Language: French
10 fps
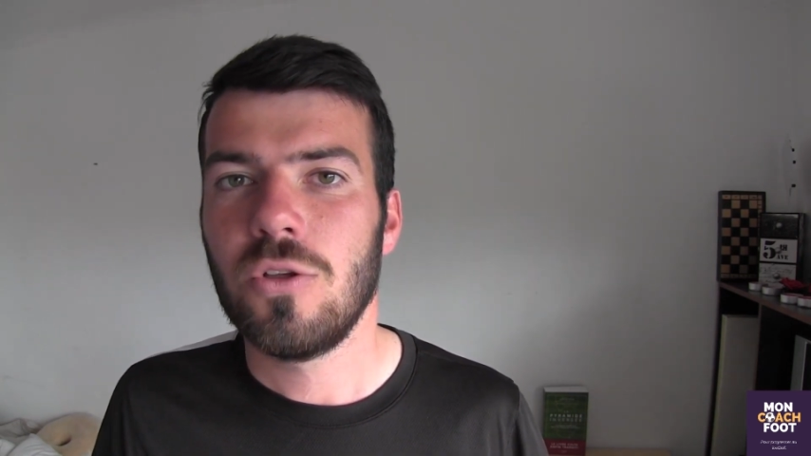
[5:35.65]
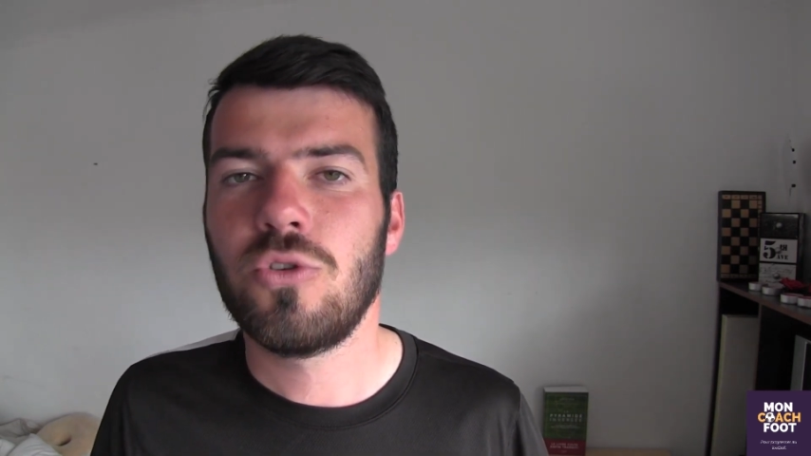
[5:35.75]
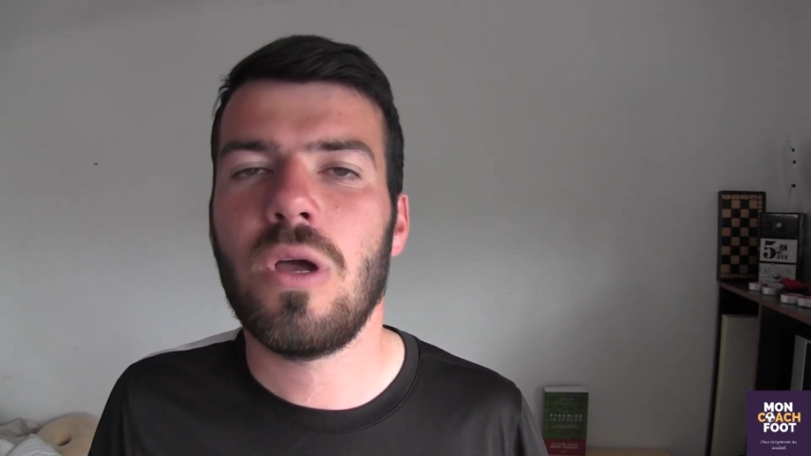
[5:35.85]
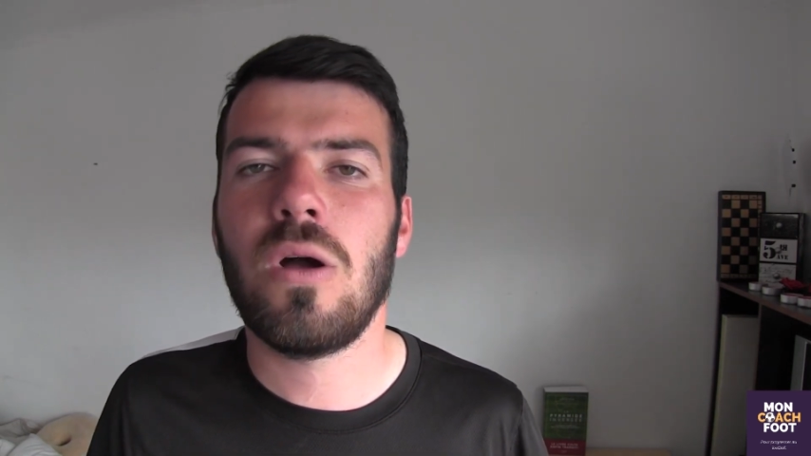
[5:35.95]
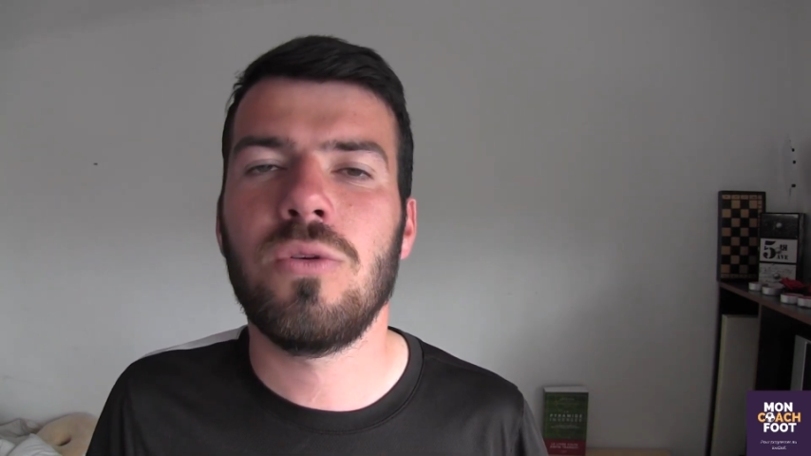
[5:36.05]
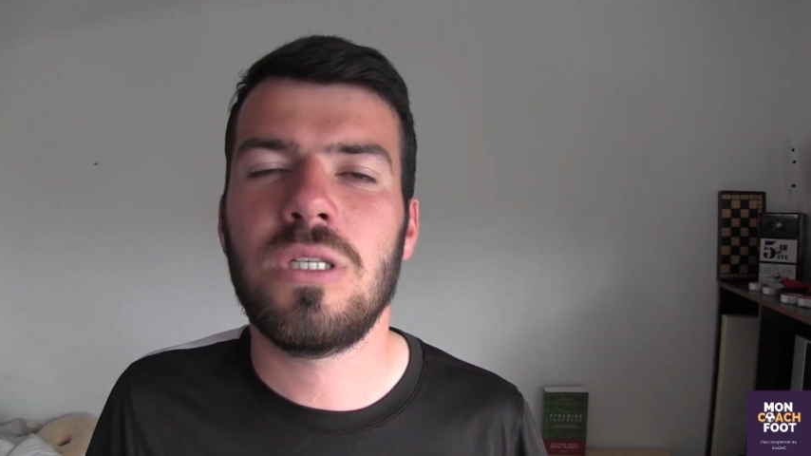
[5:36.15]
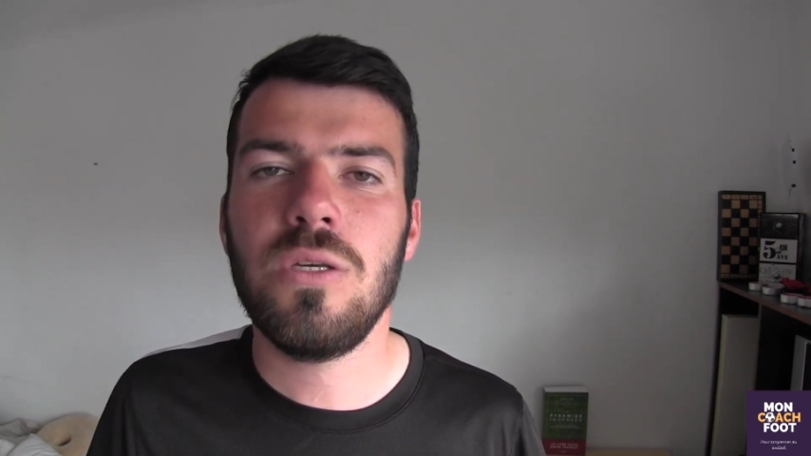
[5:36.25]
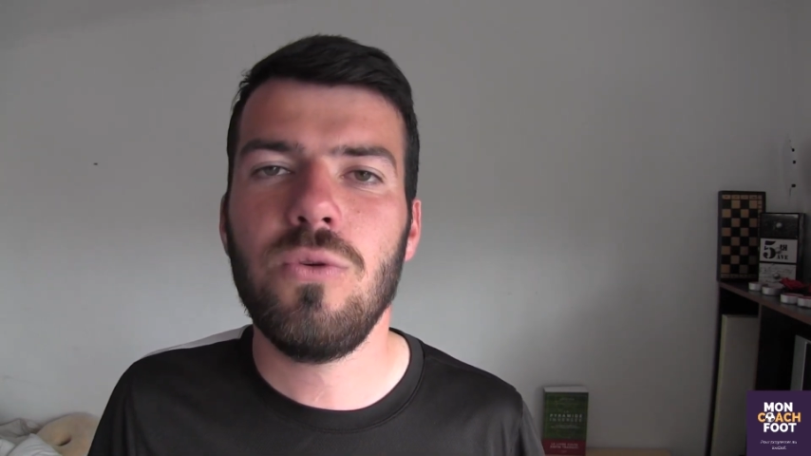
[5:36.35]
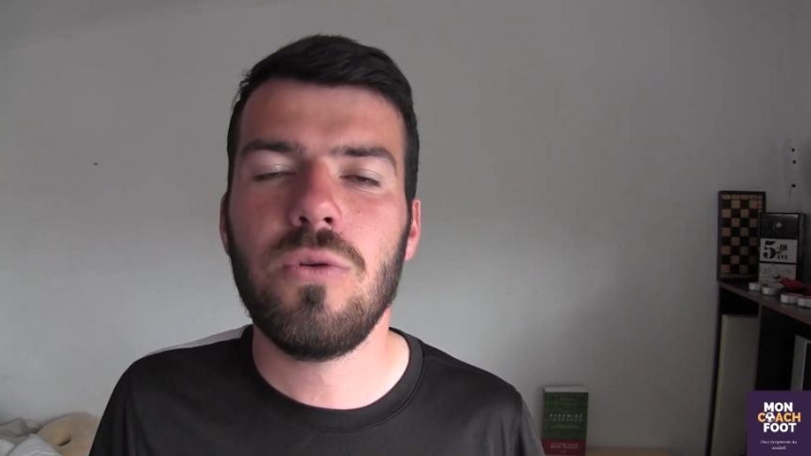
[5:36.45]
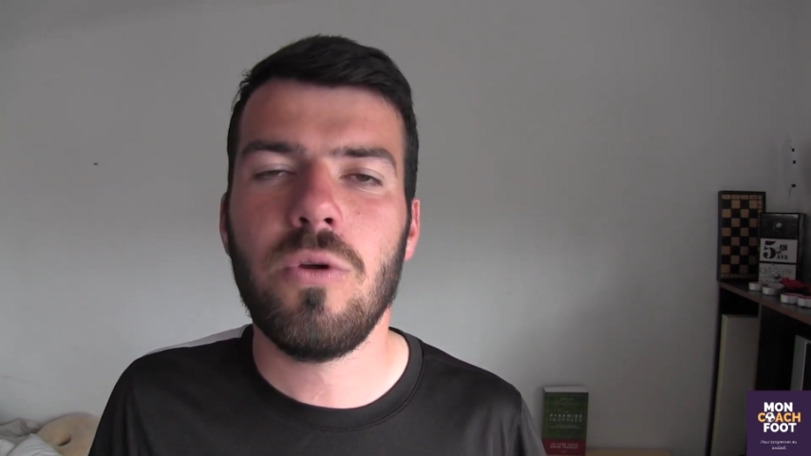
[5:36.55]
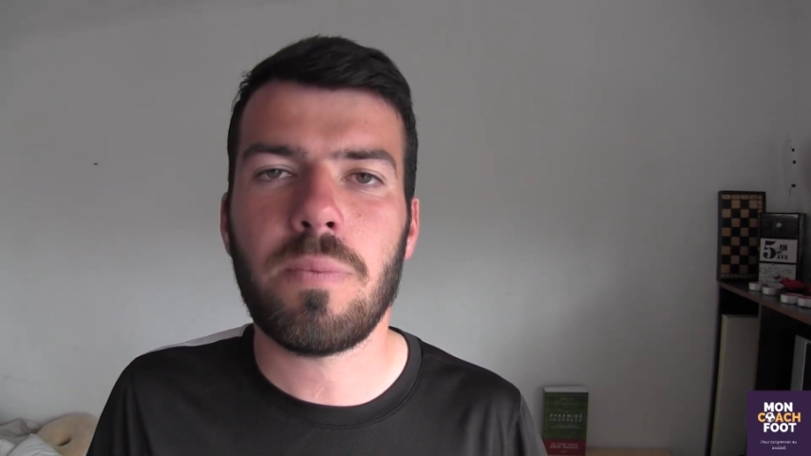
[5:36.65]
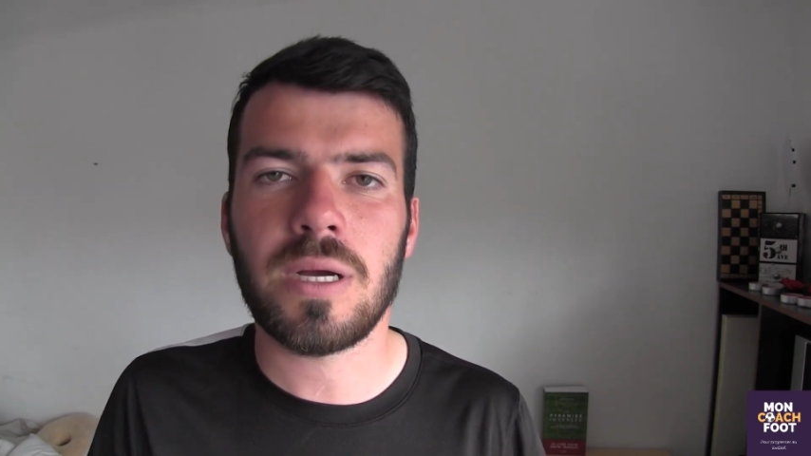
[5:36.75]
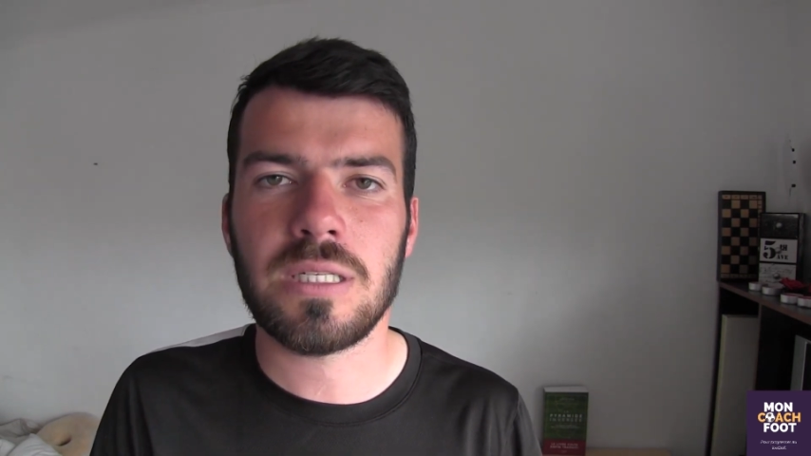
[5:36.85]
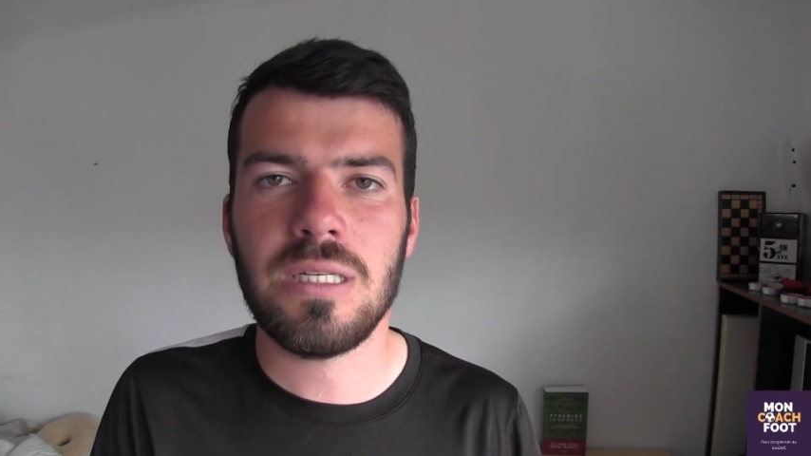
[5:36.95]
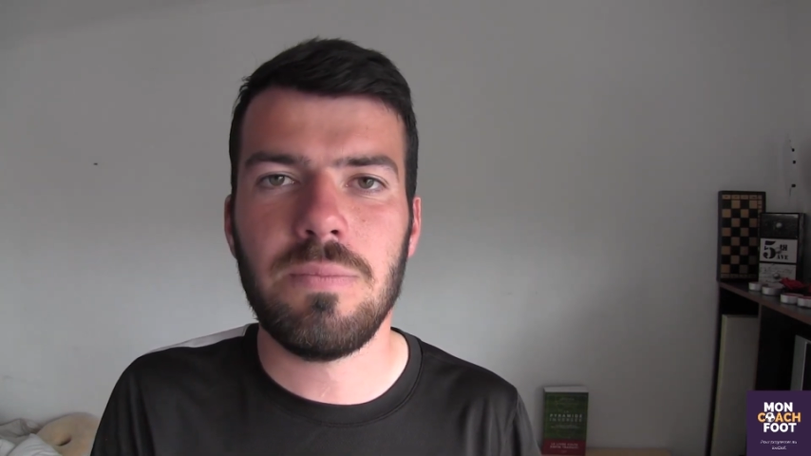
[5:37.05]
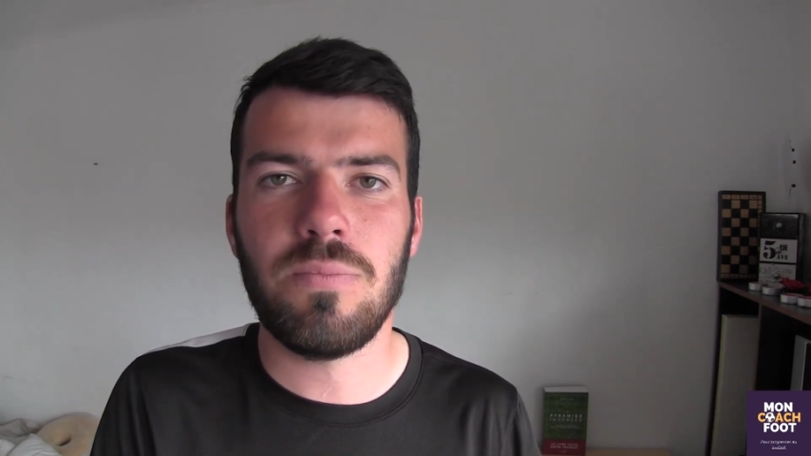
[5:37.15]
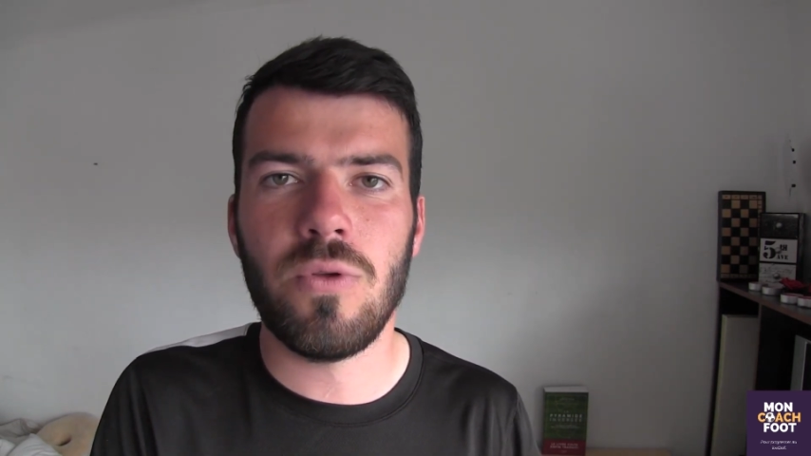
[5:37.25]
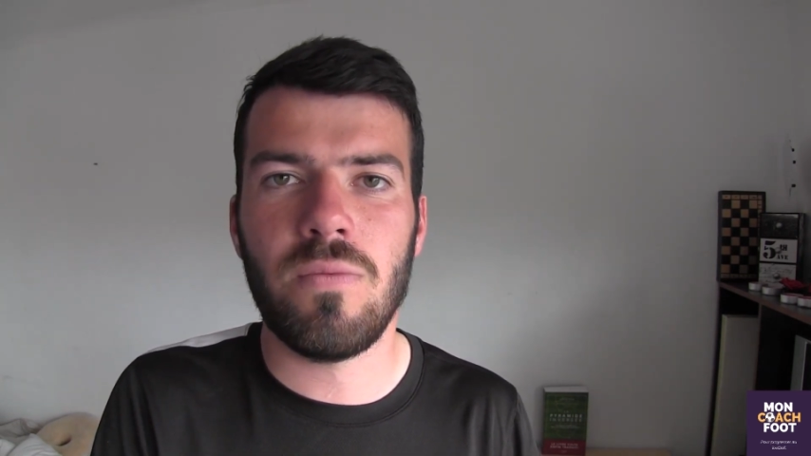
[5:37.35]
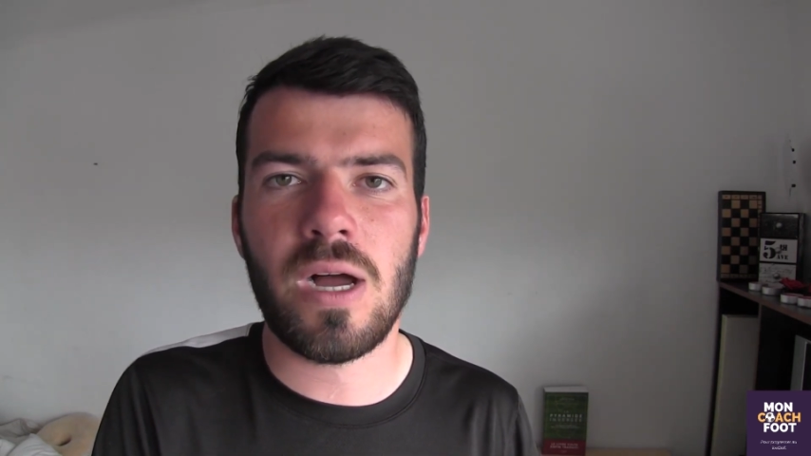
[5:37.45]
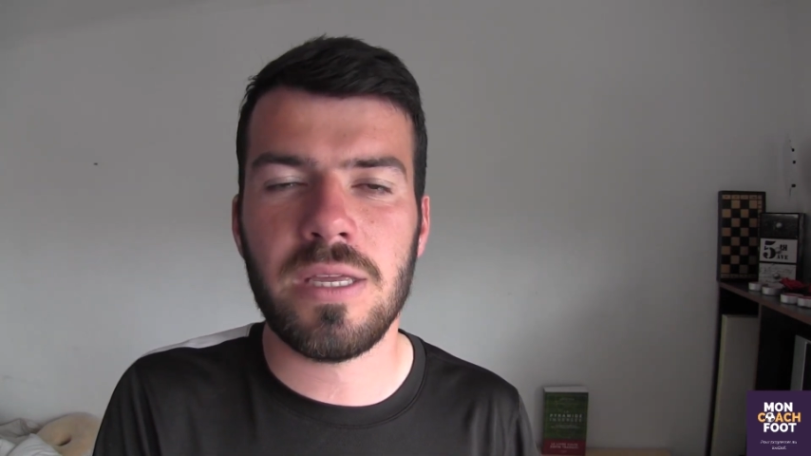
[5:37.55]
Tu as aussi eu le principe
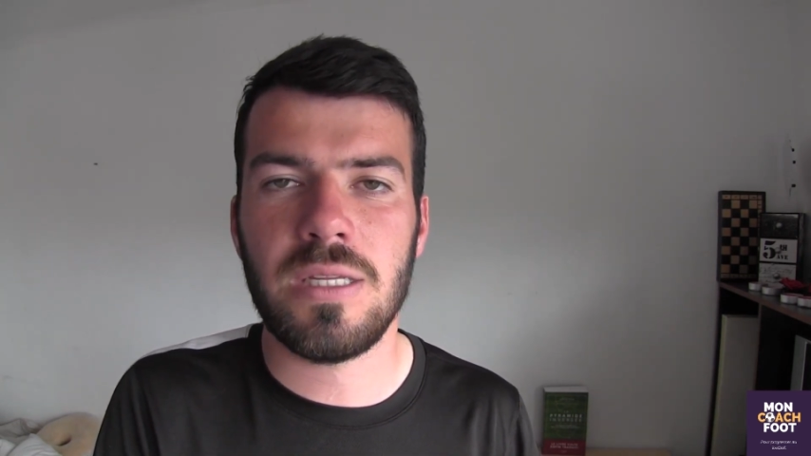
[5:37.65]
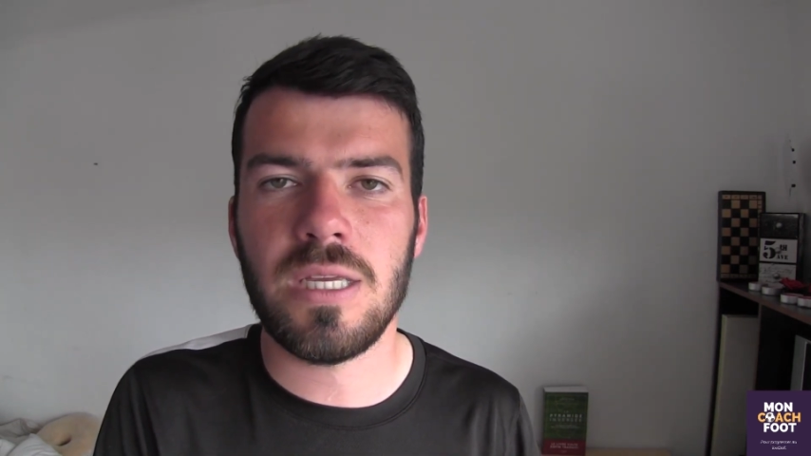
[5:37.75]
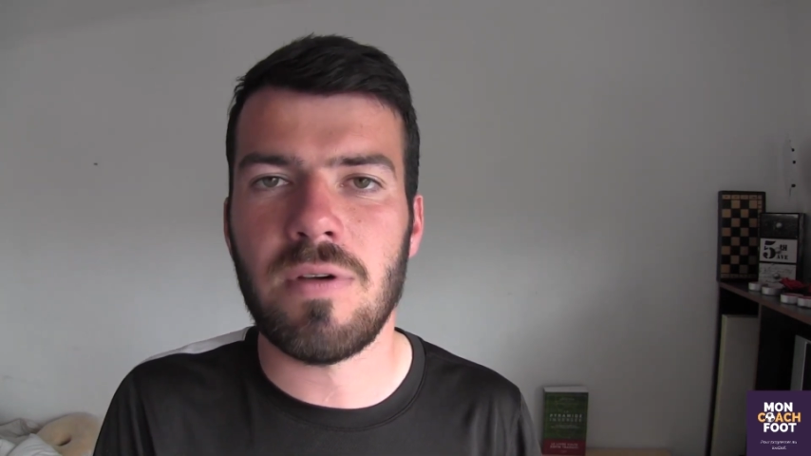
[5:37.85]
de variété.